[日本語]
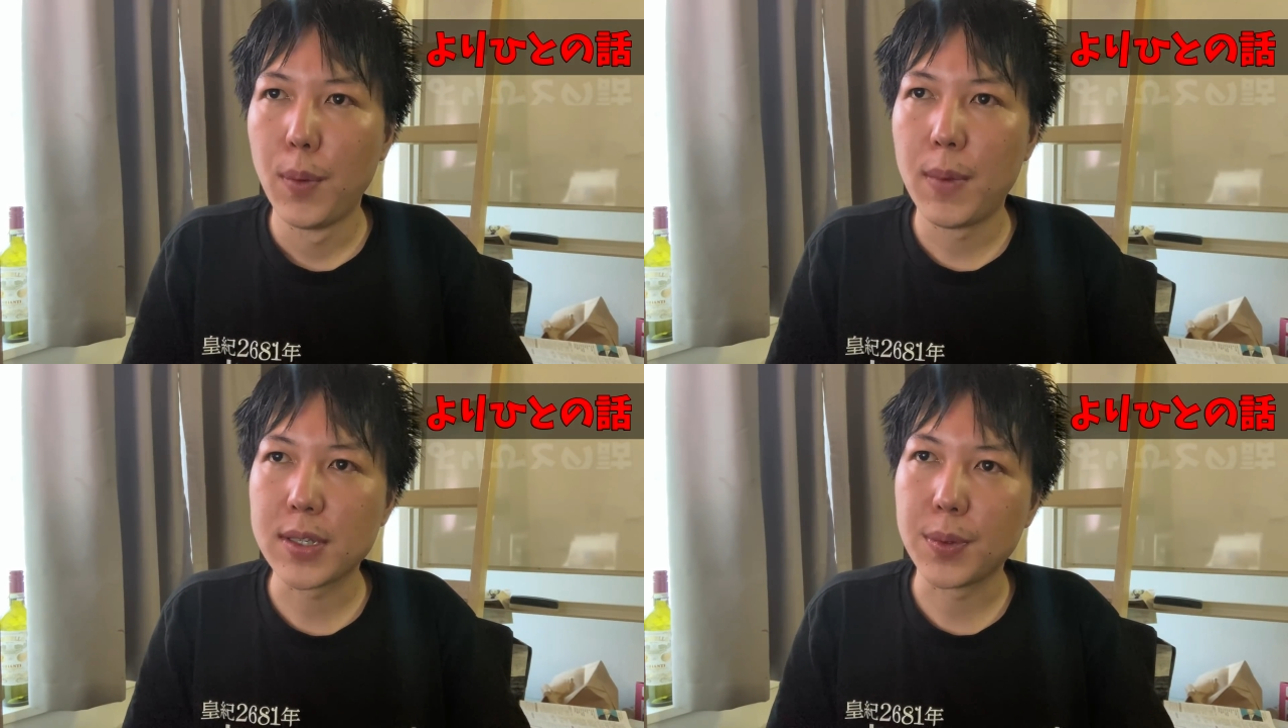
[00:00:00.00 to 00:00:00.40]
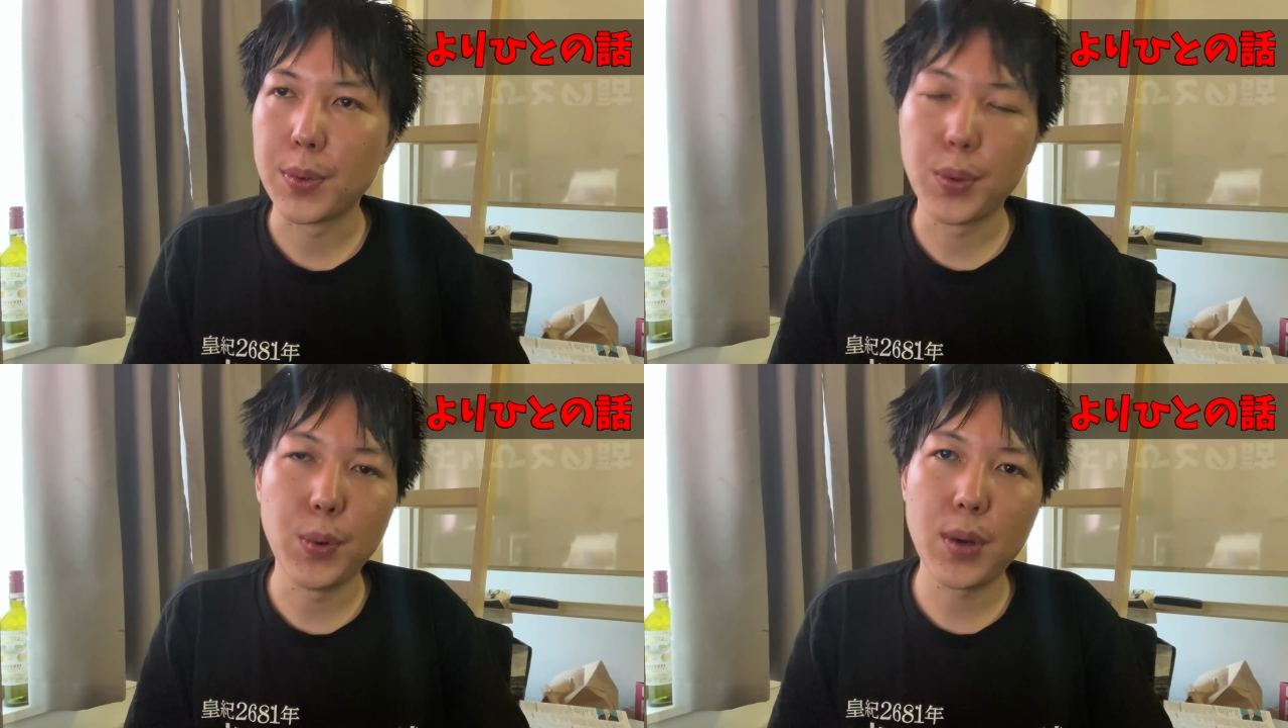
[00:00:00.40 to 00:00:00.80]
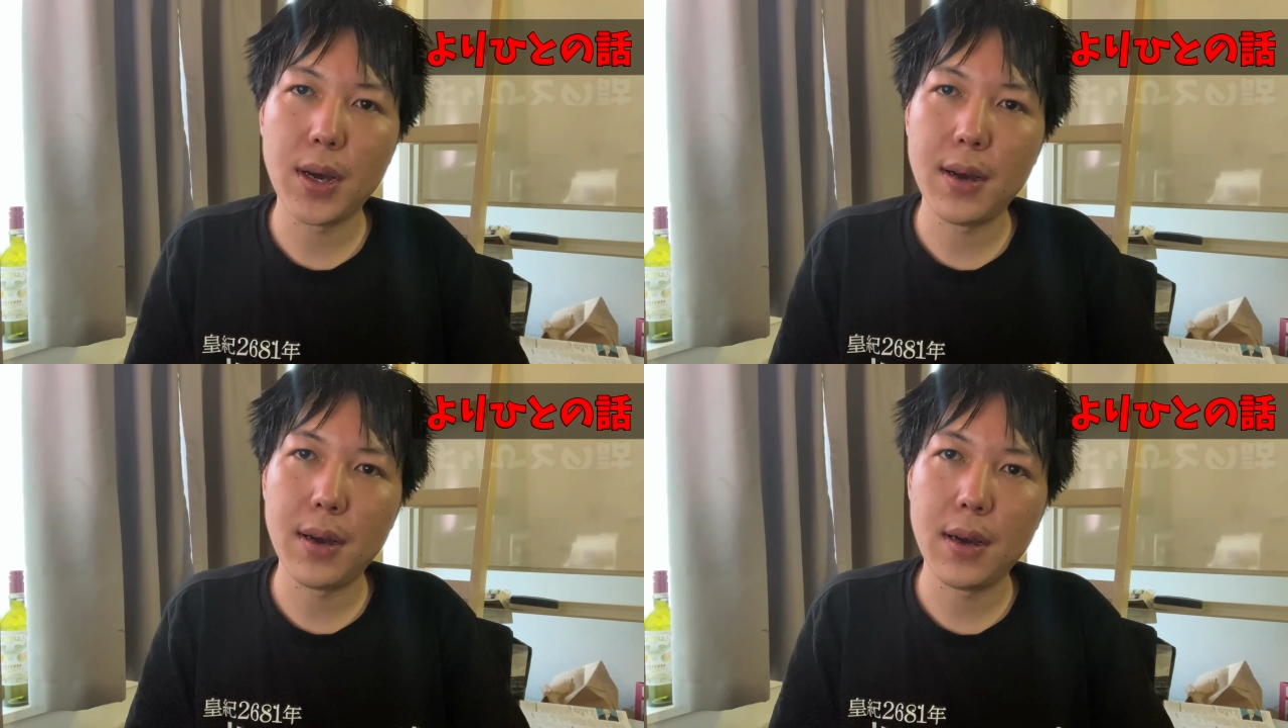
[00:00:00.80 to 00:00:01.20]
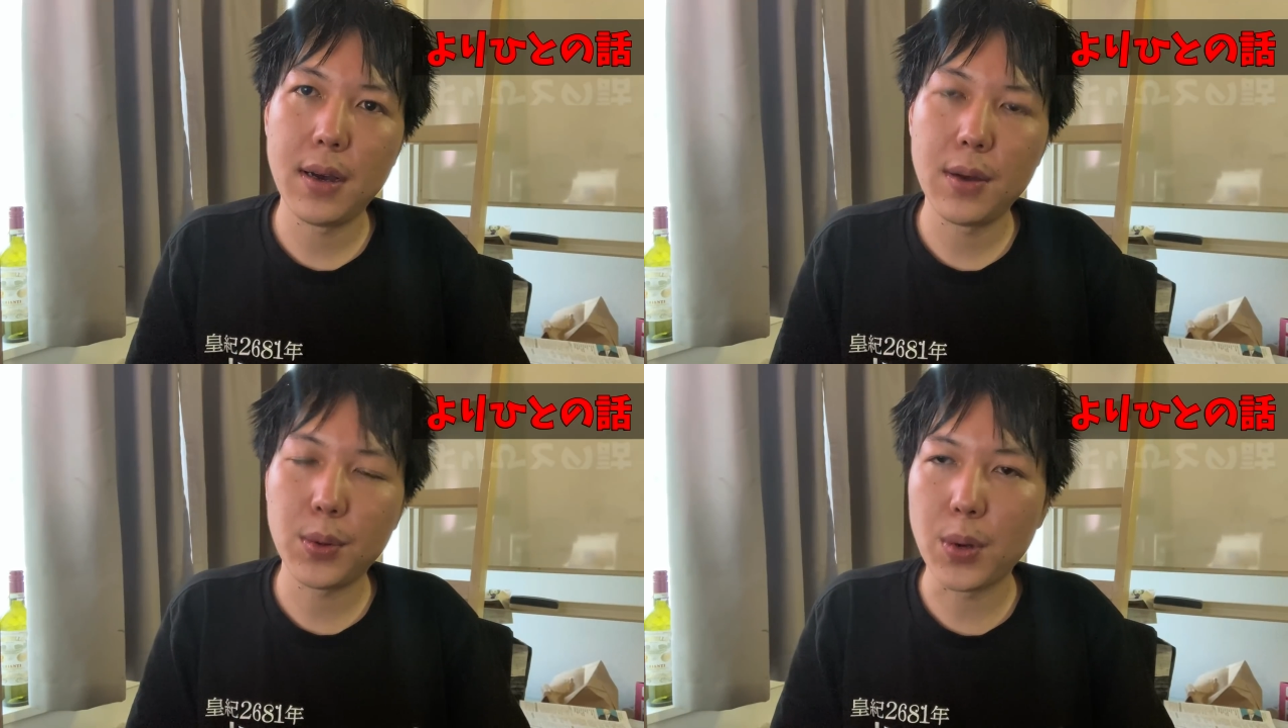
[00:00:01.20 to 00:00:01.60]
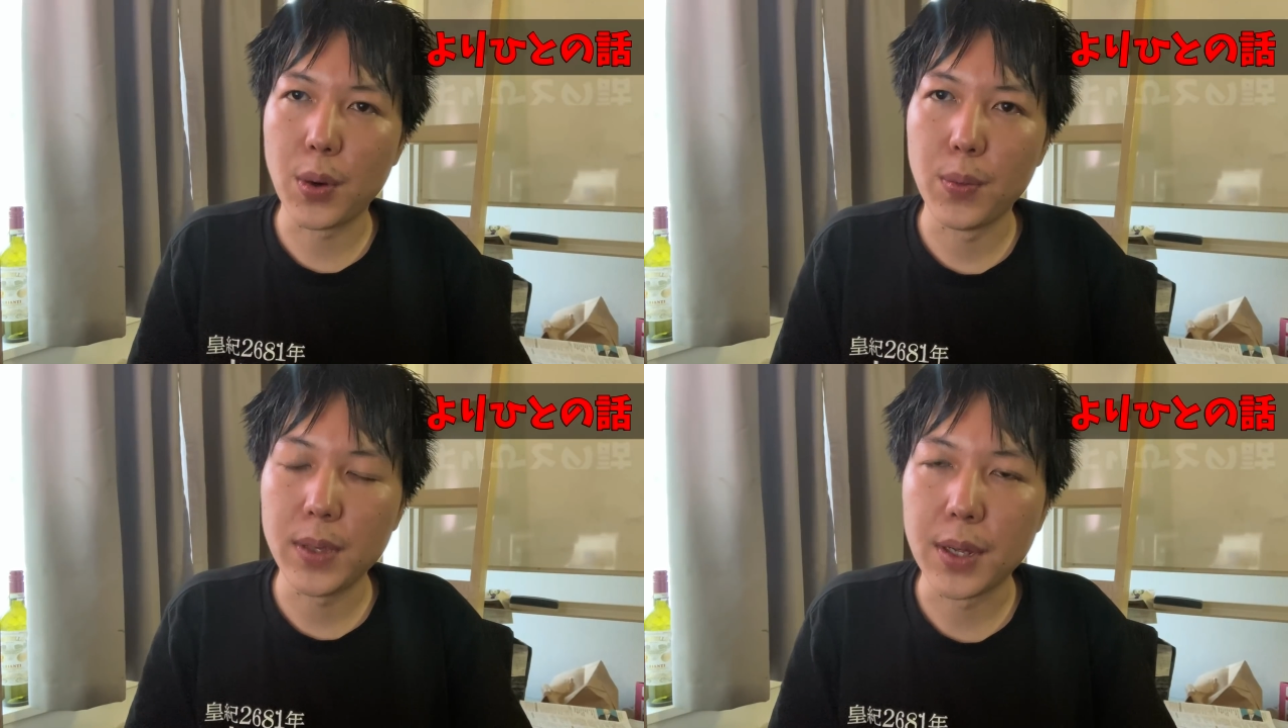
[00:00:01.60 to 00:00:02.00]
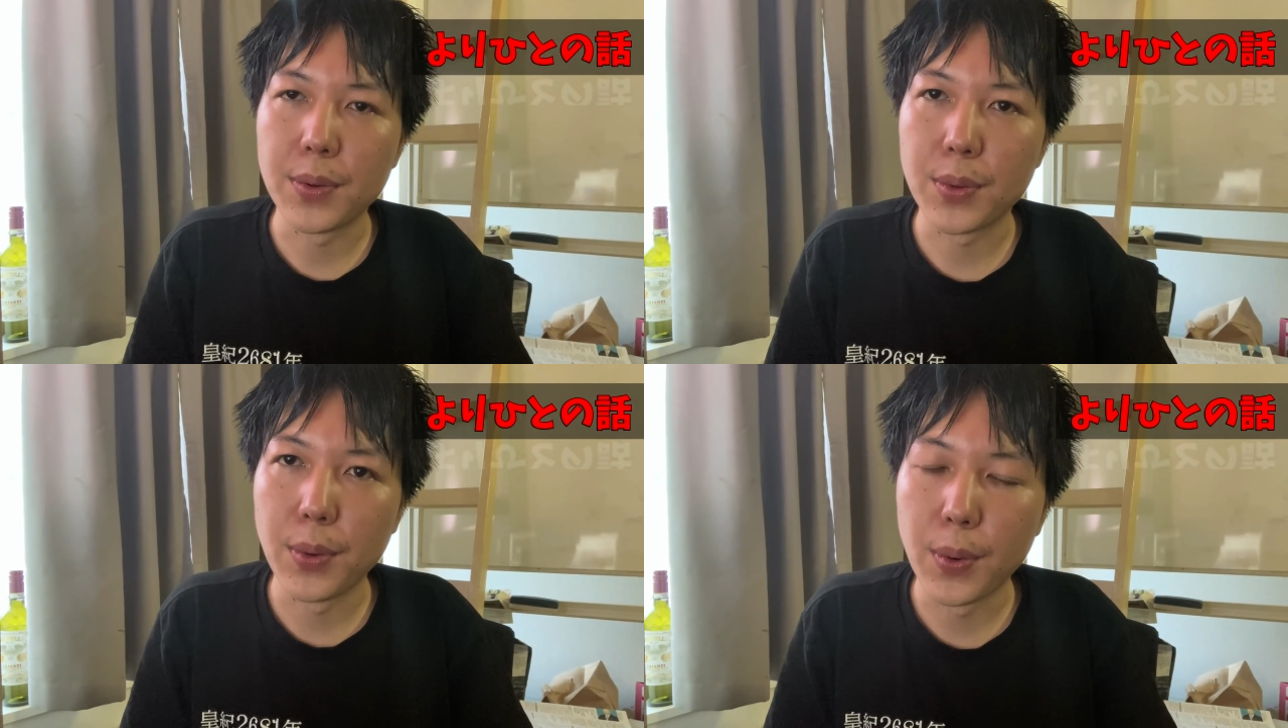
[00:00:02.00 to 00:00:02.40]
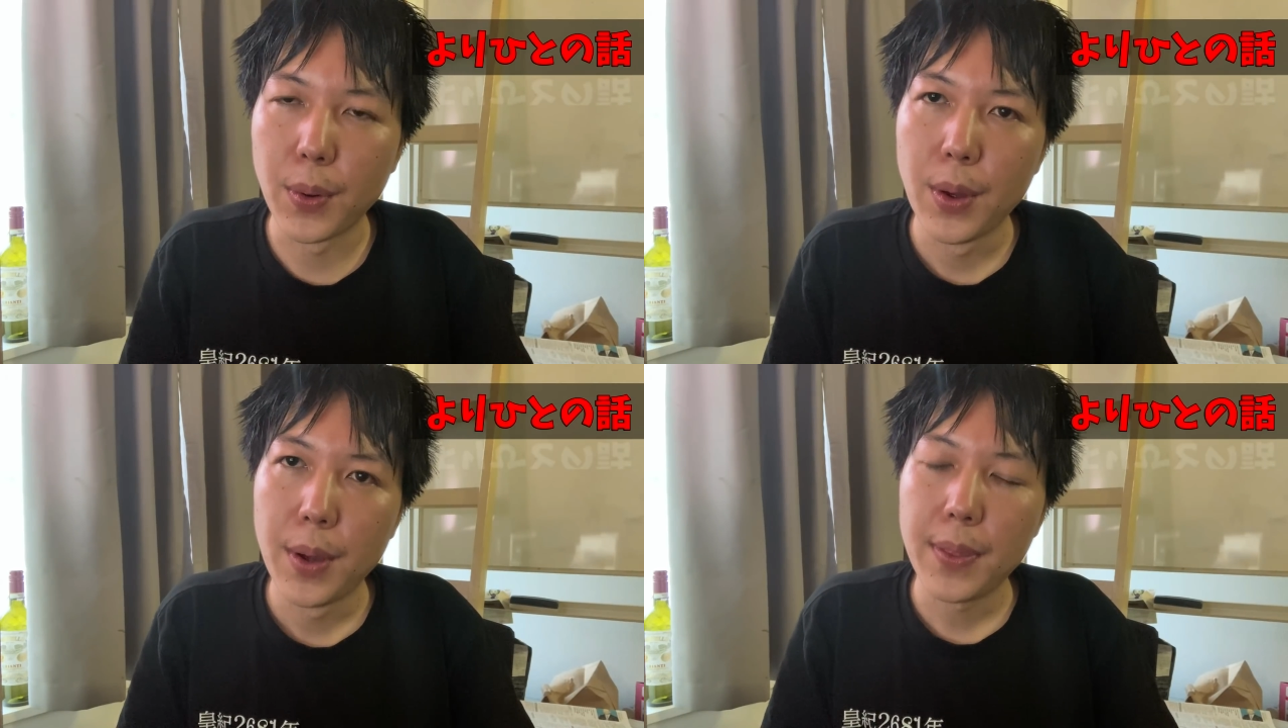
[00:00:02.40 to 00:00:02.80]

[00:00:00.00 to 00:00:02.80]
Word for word: まあその動画とかを見てると、